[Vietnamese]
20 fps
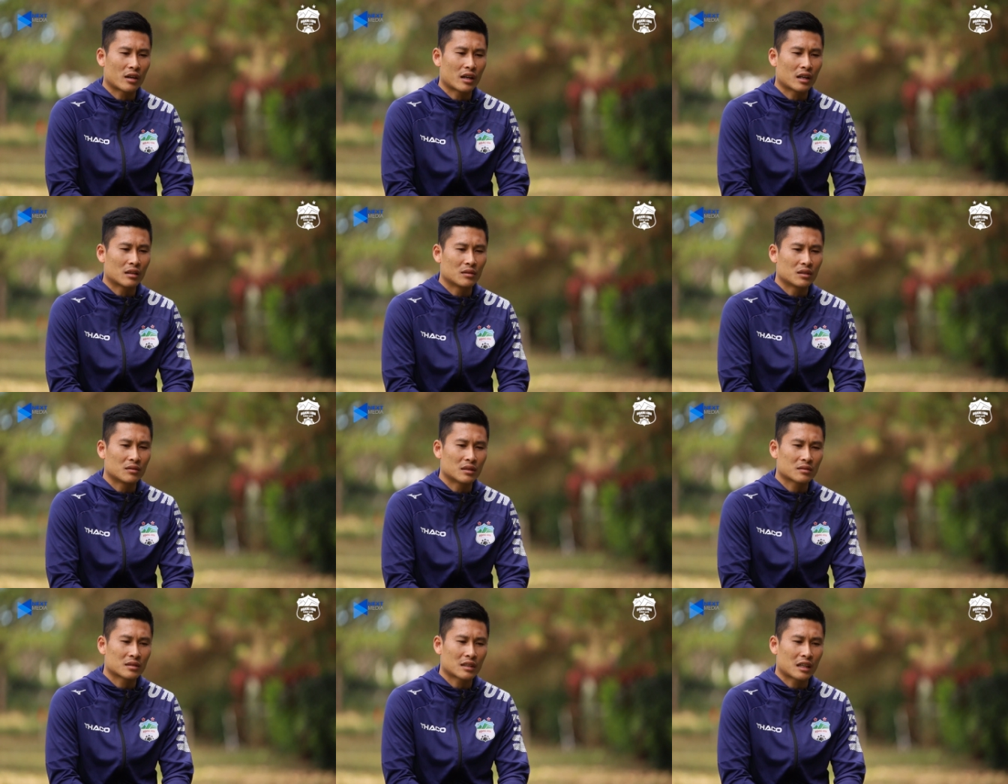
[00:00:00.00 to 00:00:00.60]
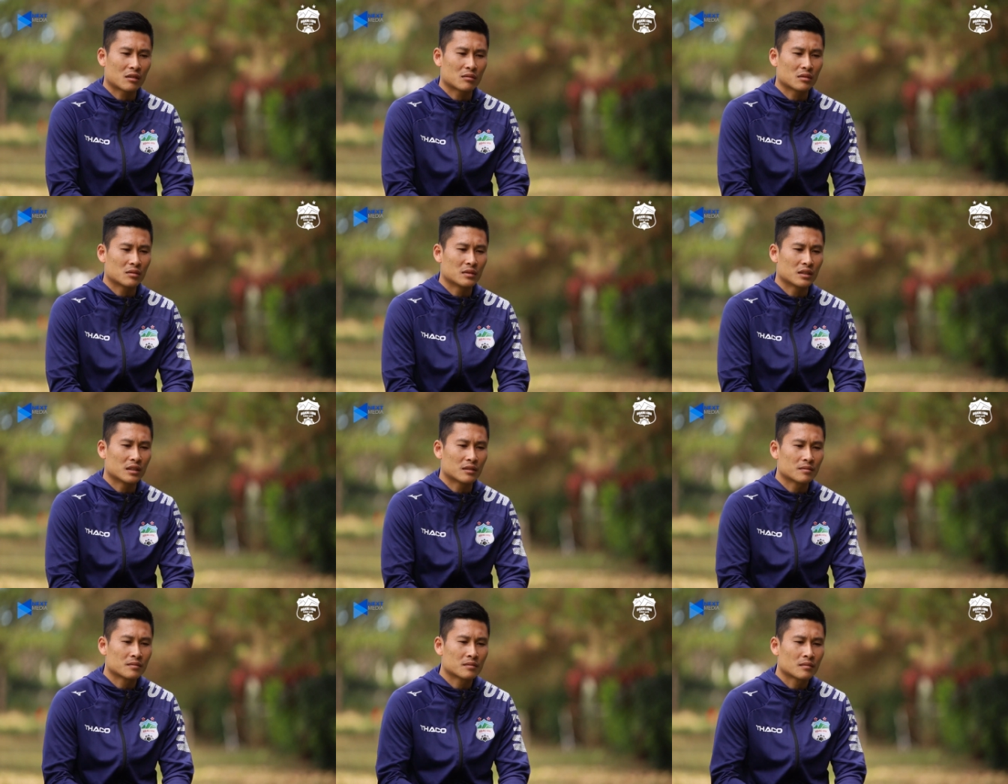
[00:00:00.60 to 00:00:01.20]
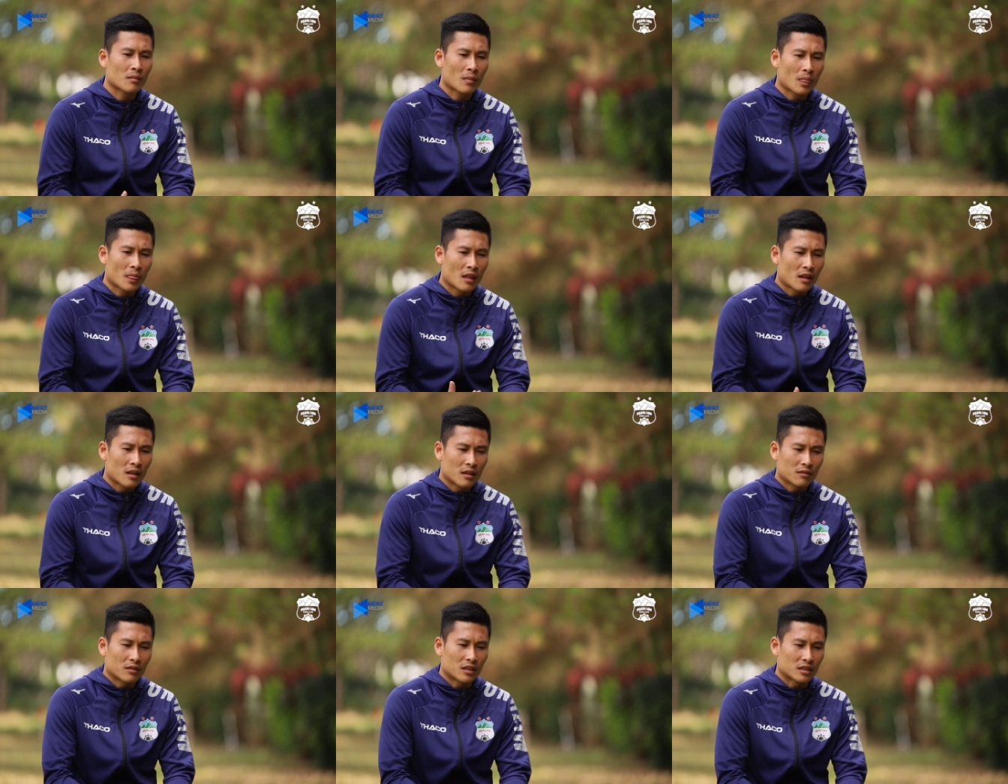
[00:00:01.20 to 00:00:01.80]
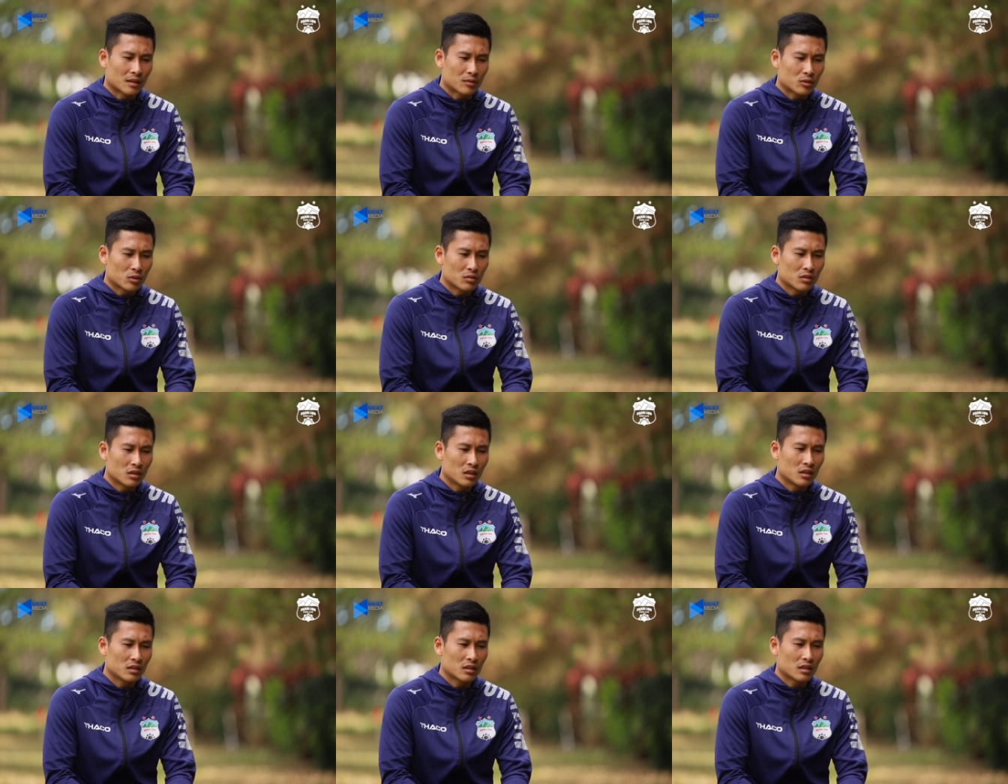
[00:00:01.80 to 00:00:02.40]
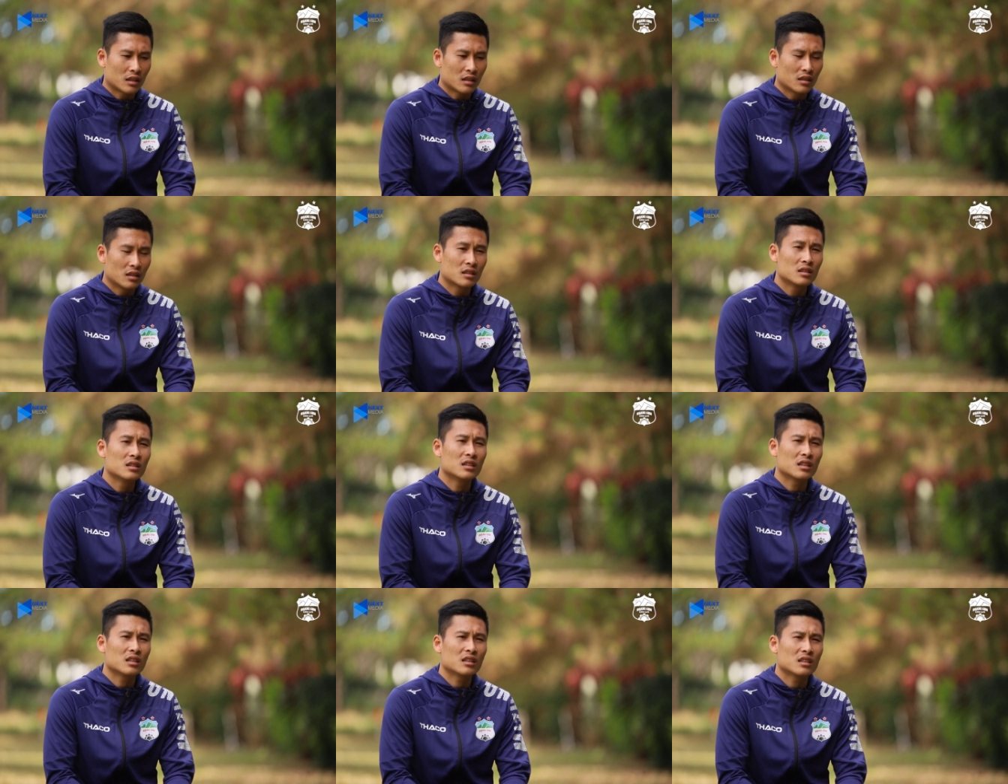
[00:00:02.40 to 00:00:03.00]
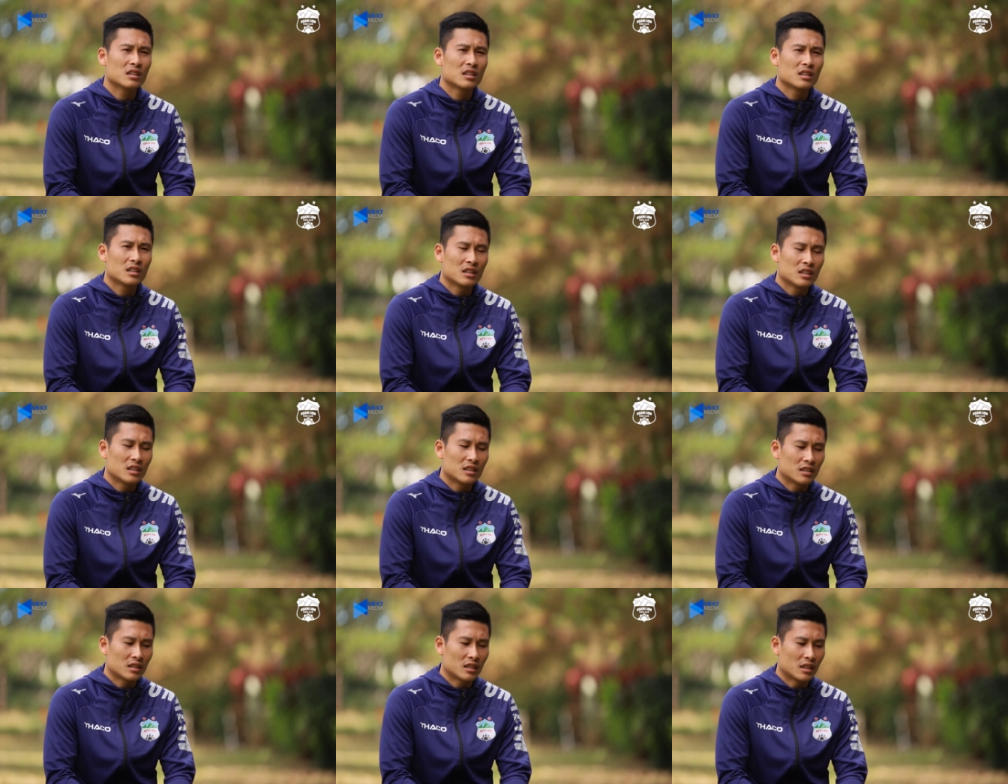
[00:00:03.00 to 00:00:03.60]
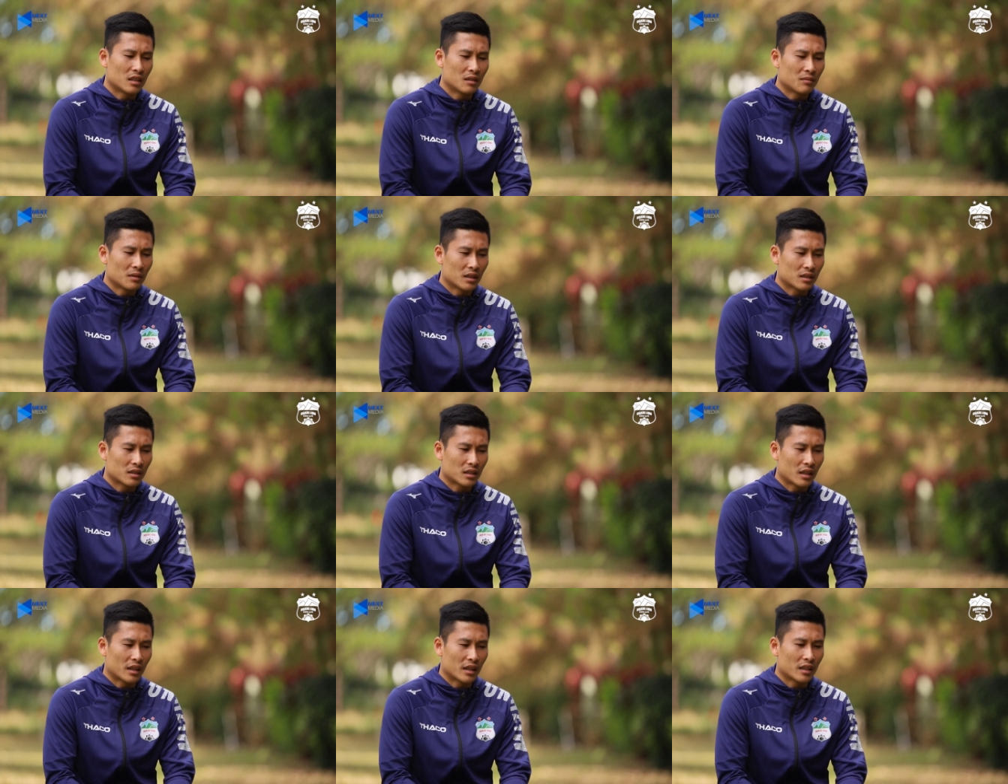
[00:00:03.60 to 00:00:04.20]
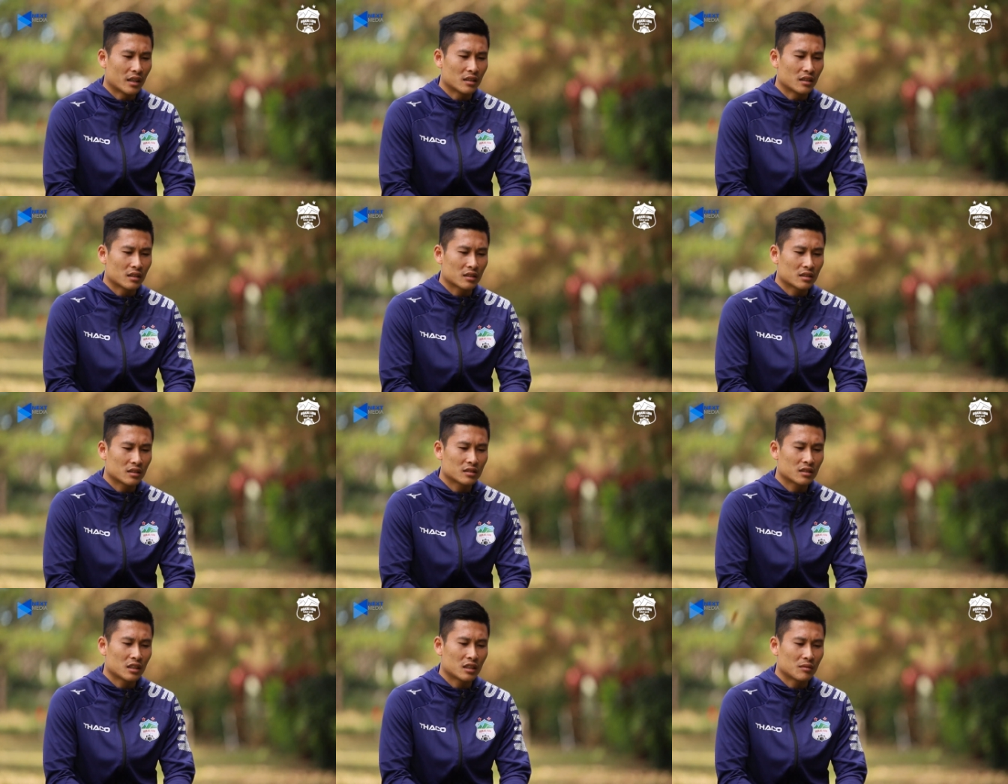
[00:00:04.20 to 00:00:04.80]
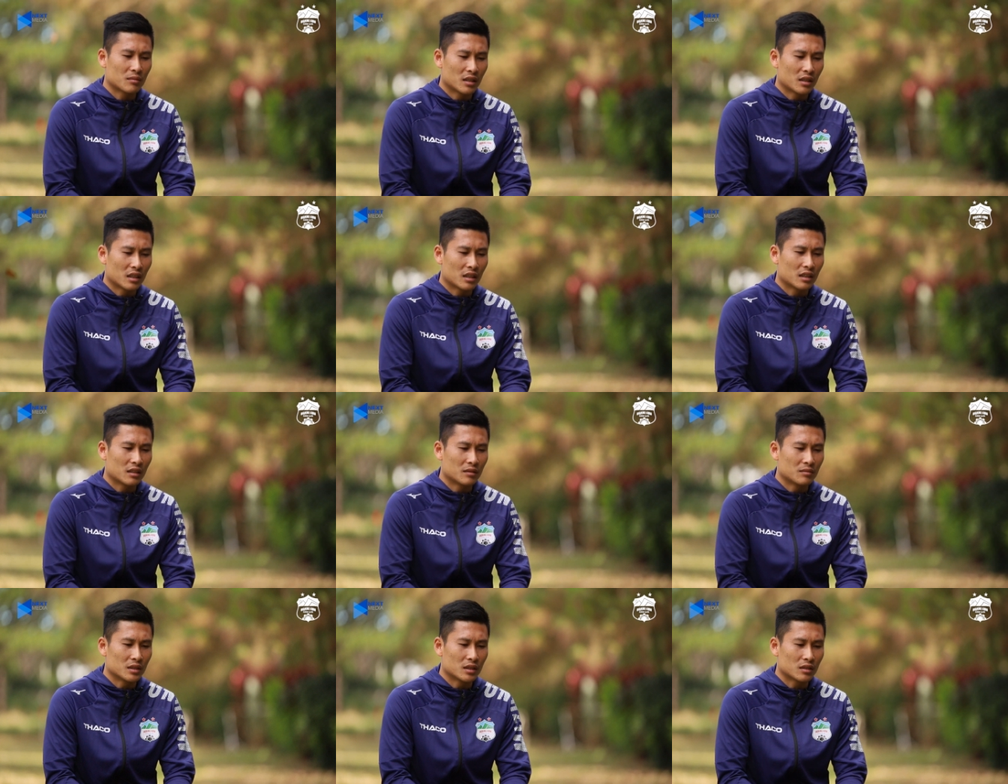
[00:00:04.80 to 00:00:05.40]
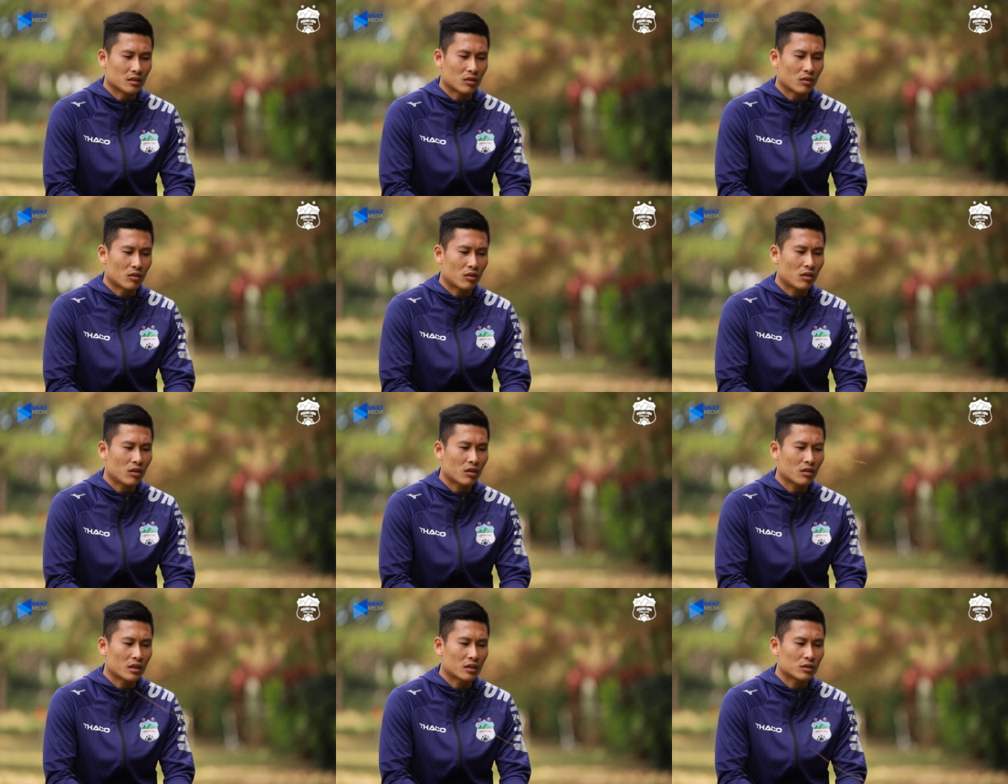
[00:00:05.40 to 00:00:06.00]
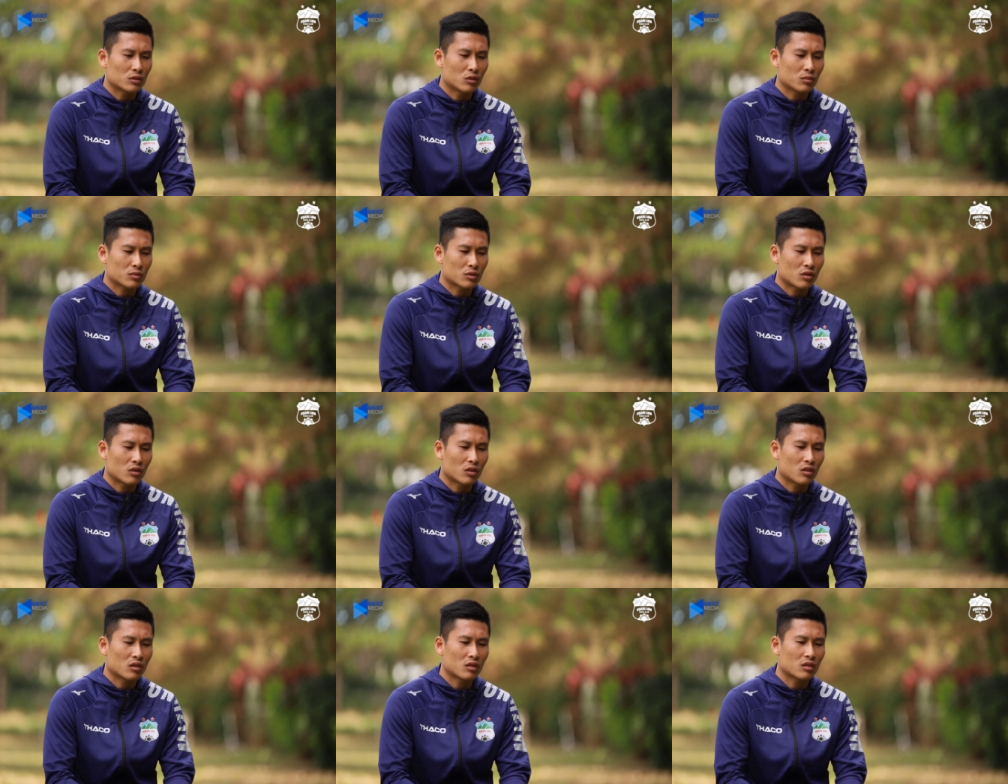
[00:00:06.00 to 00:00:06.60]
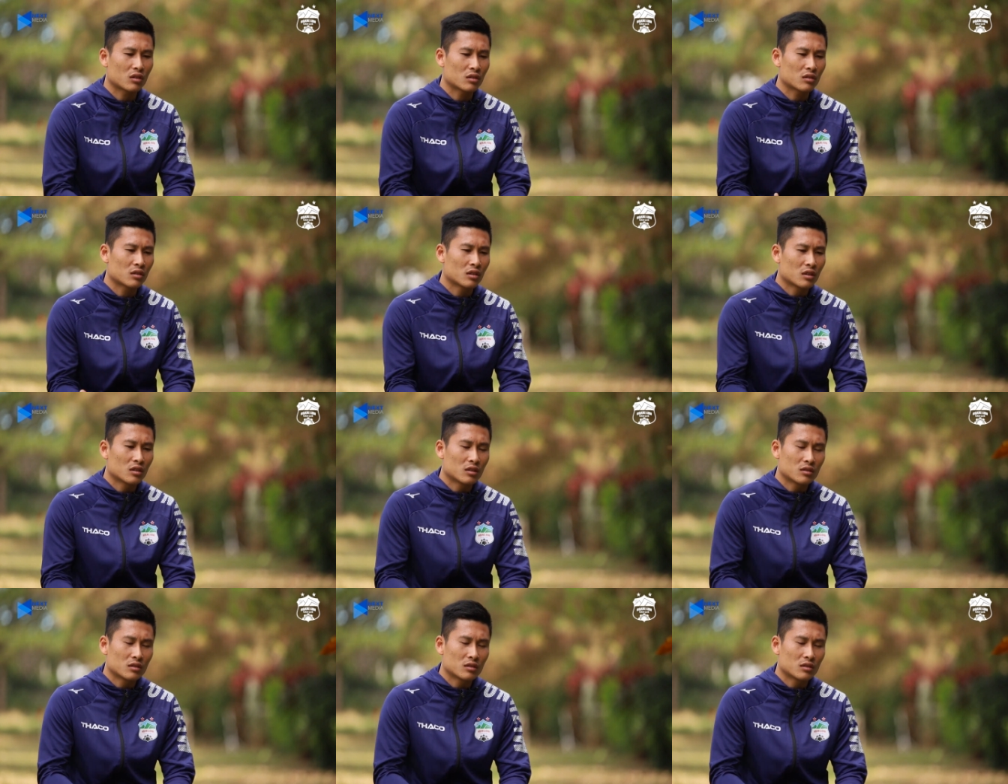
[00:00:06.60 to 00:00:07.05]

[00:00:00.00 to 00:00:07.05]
ra ngoài là mình làm sao mà mình phải tập trung hơn hơn nữa để mà thể hiện được những gì mà mình có để giúp cho